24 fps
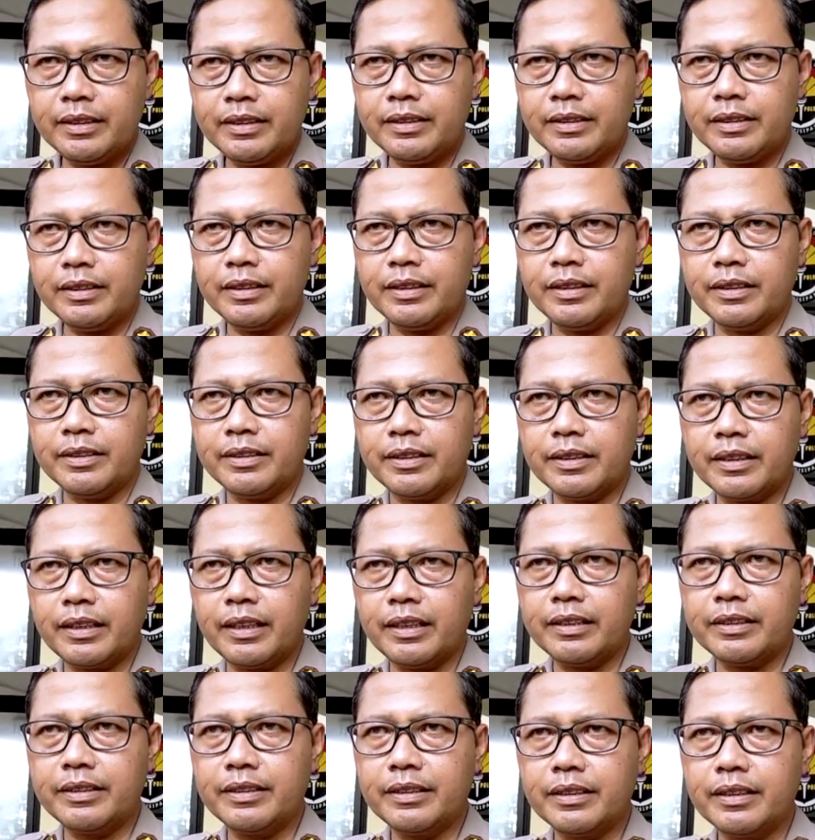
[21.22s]
Ya,
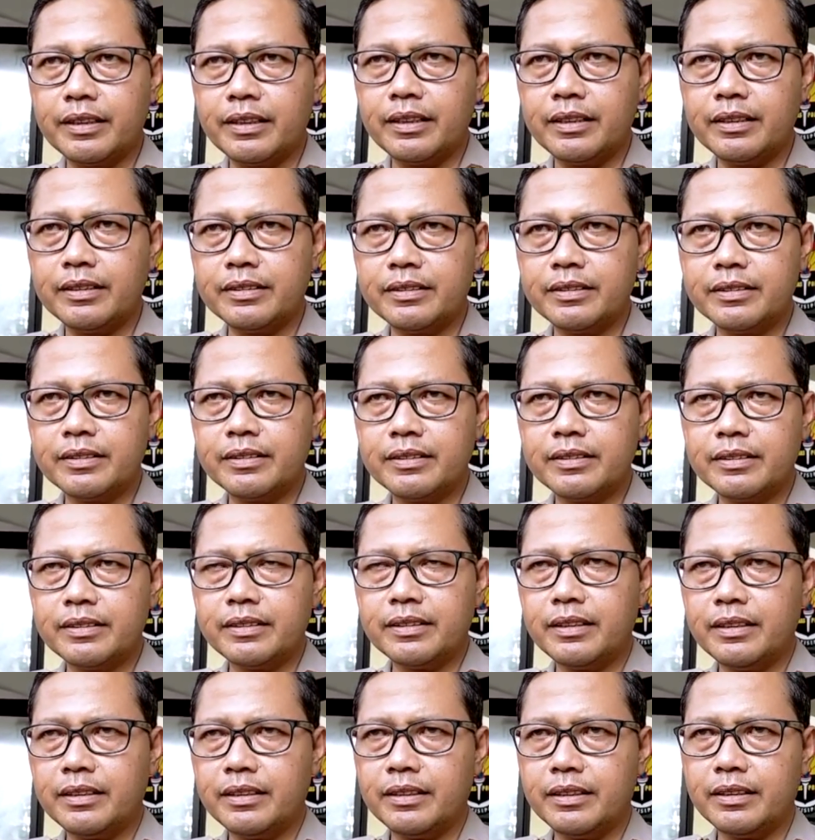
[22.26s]
terkait dengan
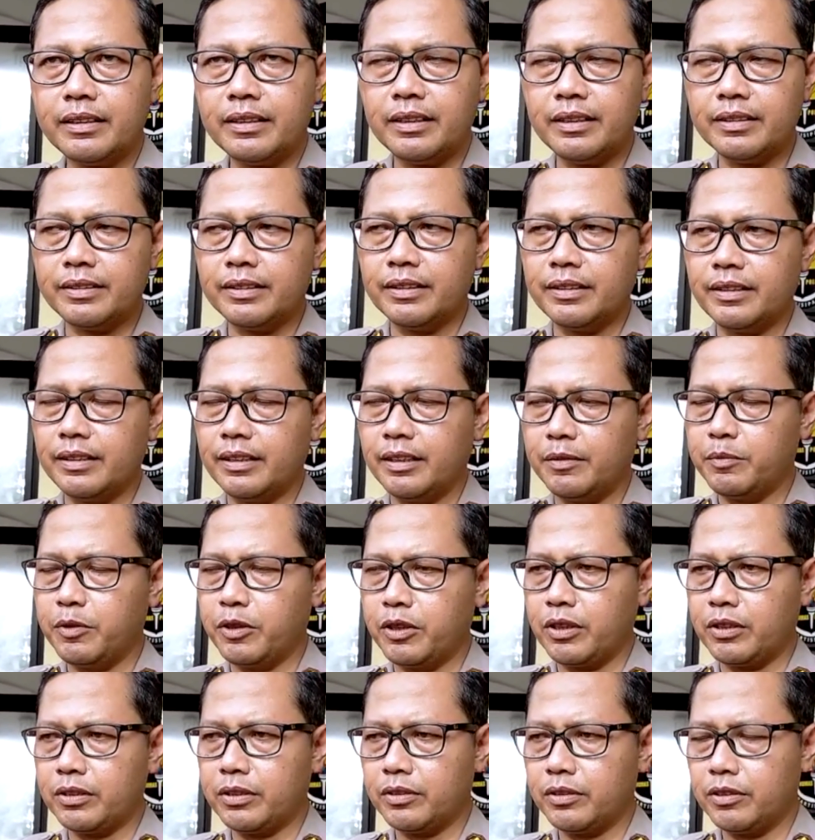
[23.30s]
hasil
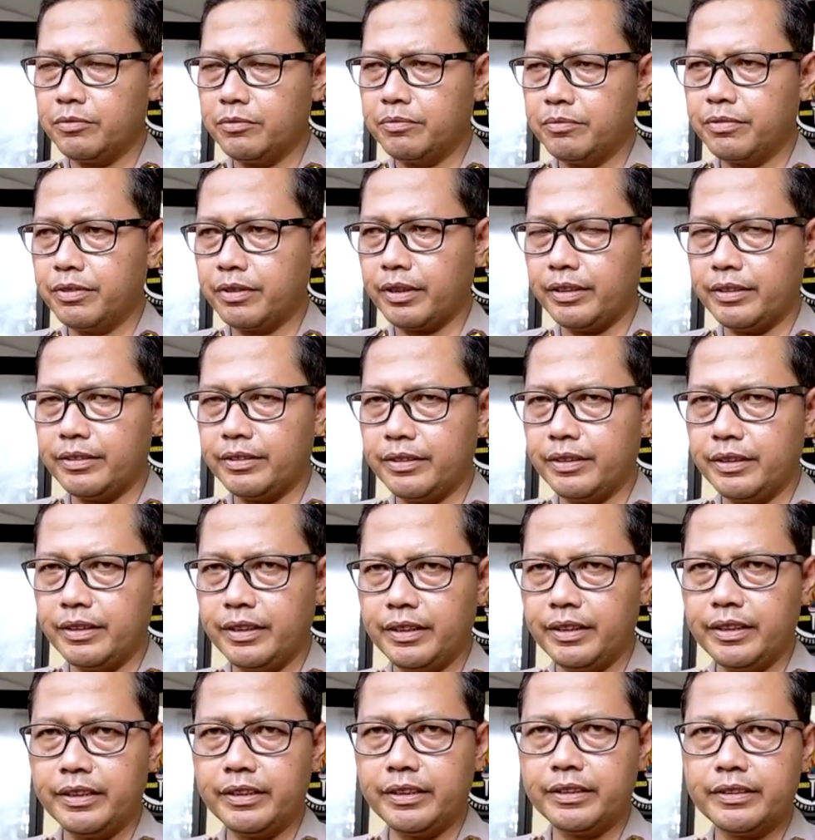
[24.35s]
laboratorium
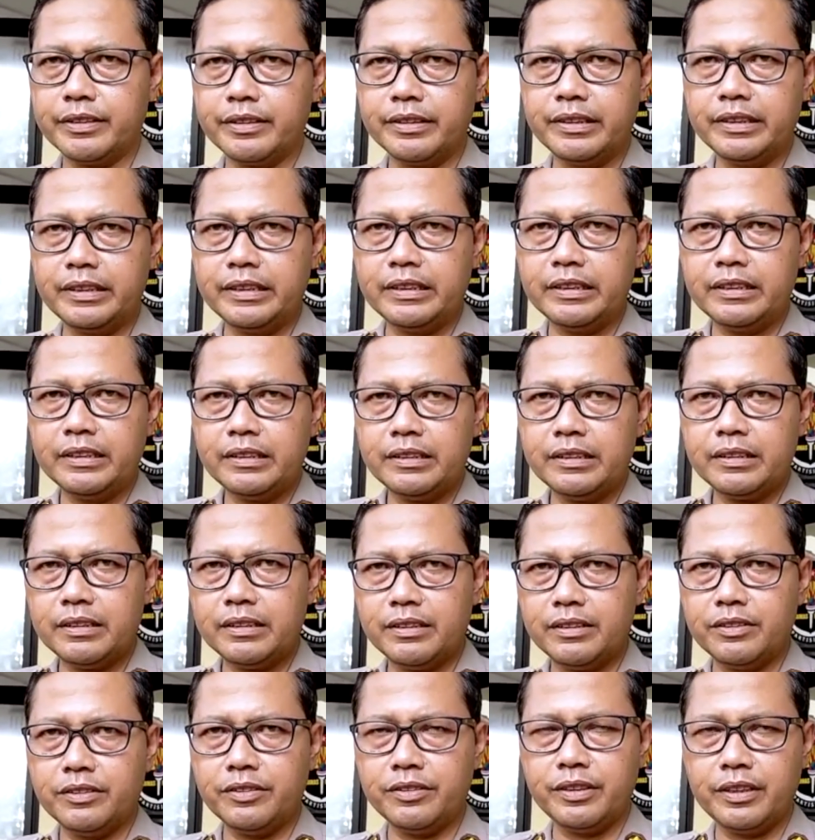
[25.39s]
forensik,
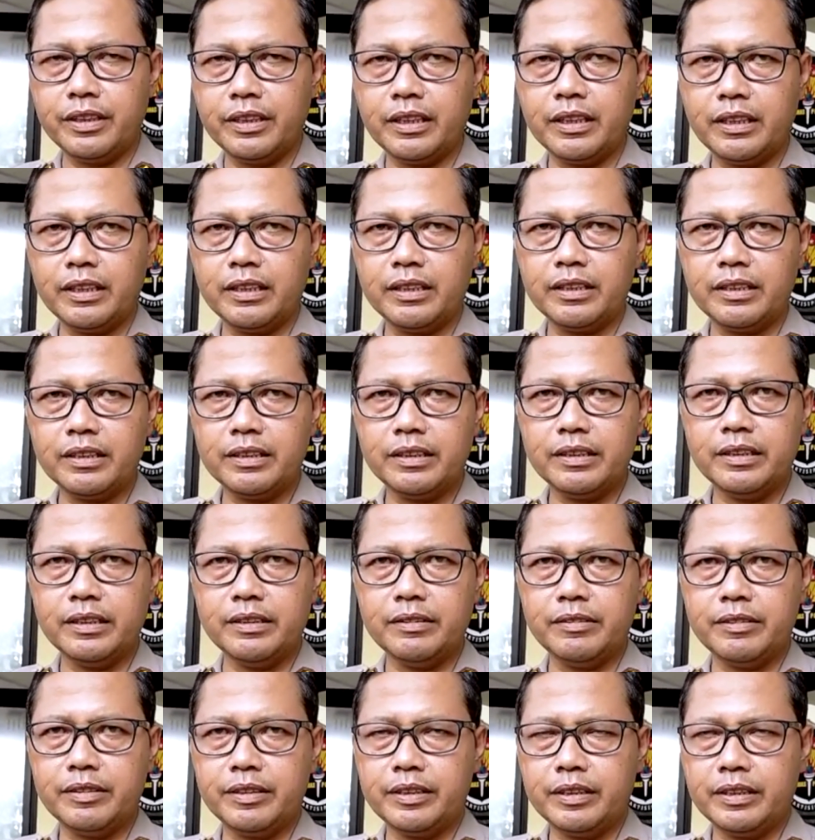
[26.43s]
tentunya
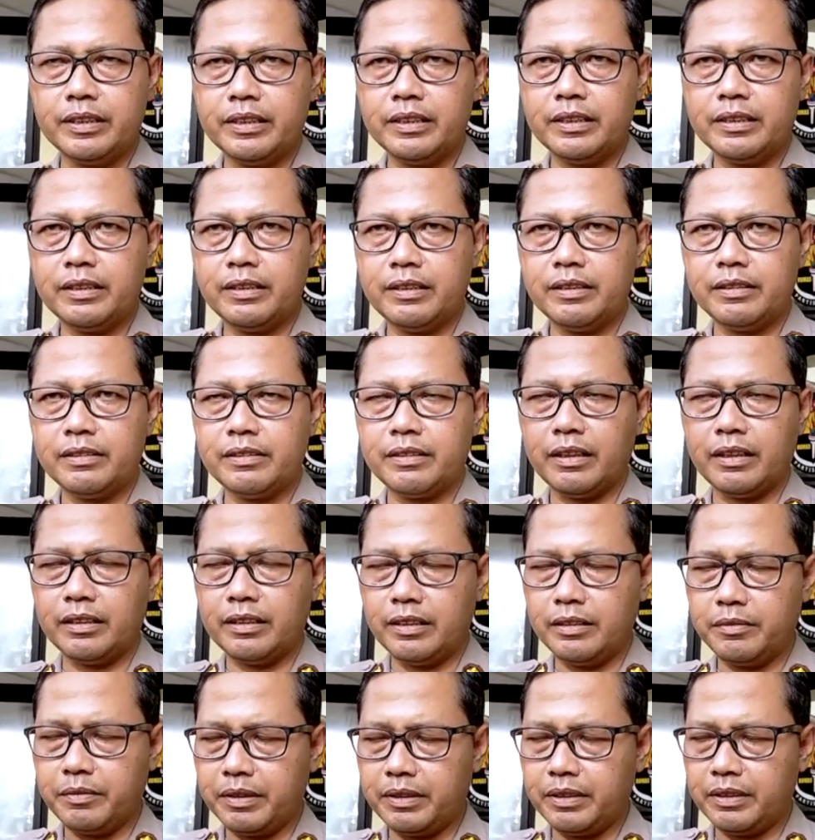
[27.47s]
saat ini
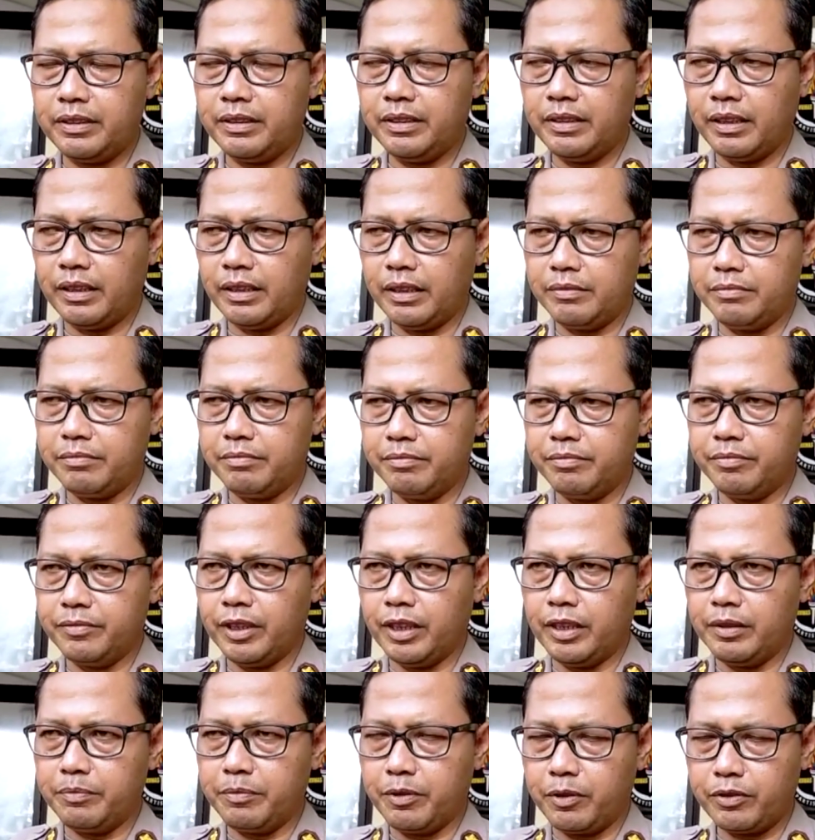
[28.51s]
masih di dalam
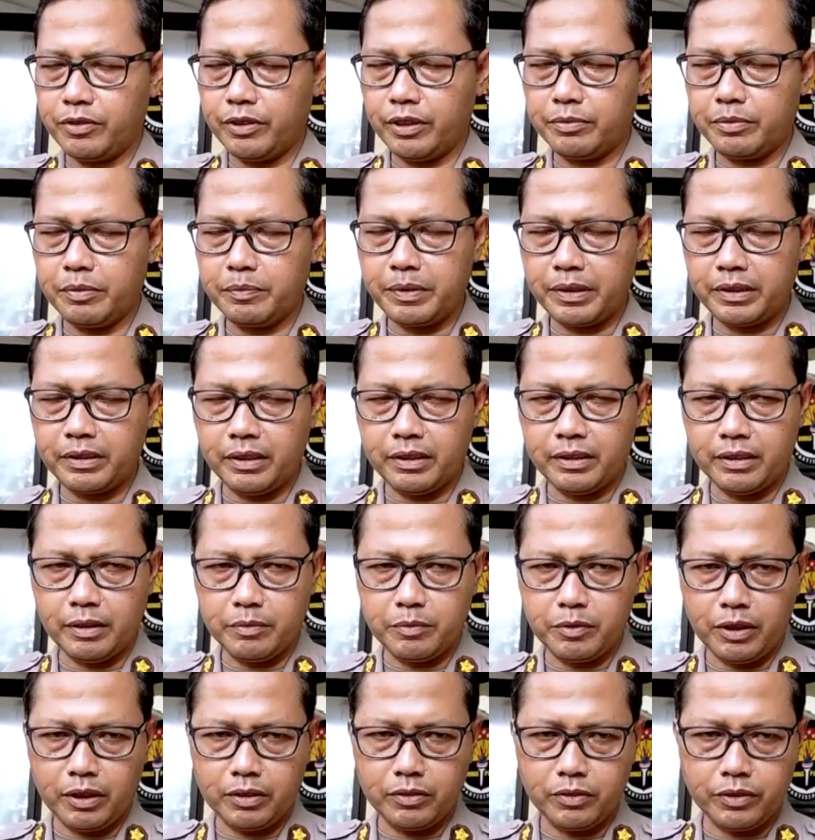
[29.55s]
uh, proses pemeriksaan
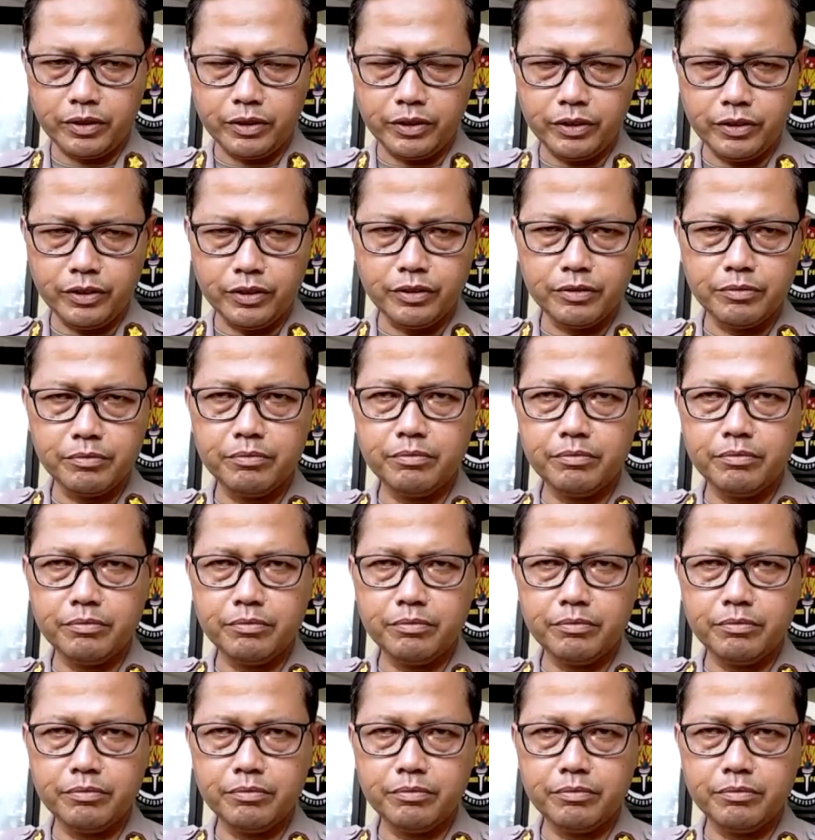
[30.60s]
laboratorium